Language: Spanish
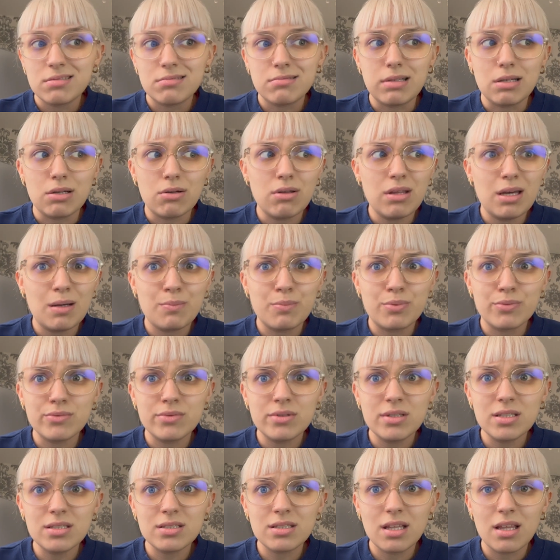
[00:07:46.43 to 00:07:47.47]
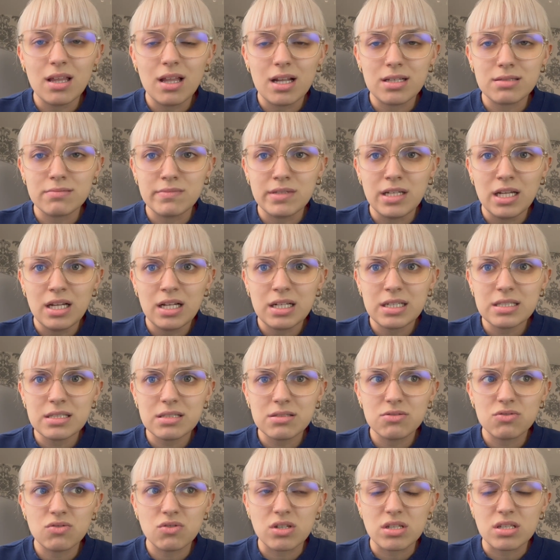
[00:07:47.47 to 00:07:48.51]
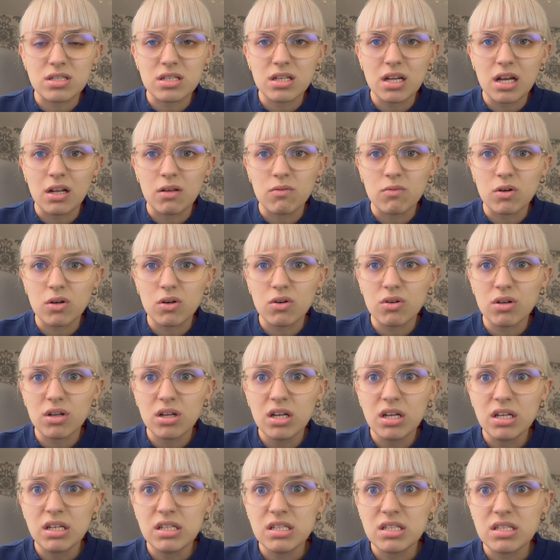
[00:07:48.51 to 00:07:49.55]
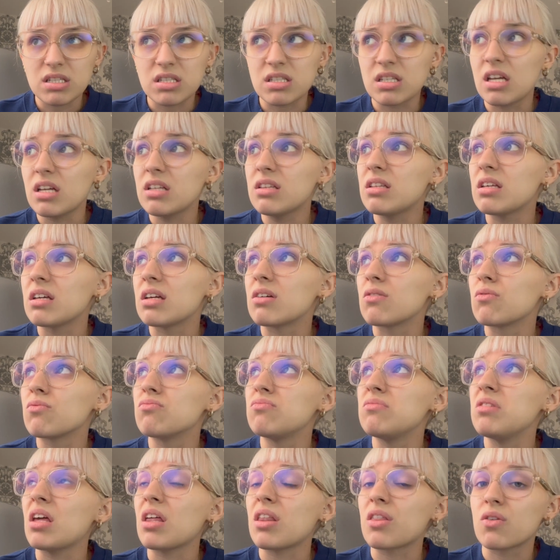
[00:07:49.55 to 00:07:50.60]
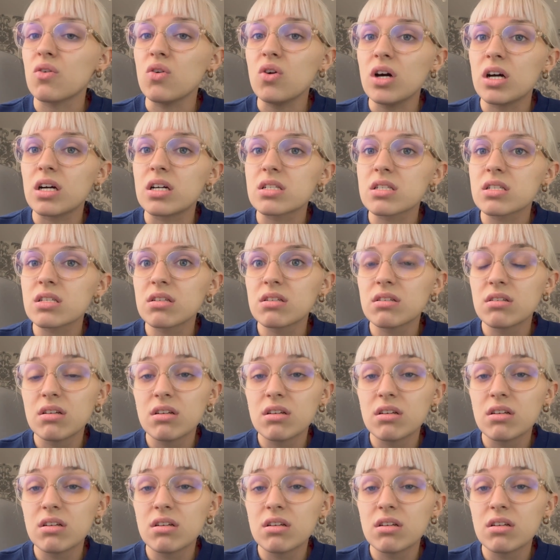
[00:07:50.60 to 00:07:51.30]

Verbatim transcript: Tengo de apuntes desde las meninas, yo que sé, a lo mejor 7 o 10 hojas.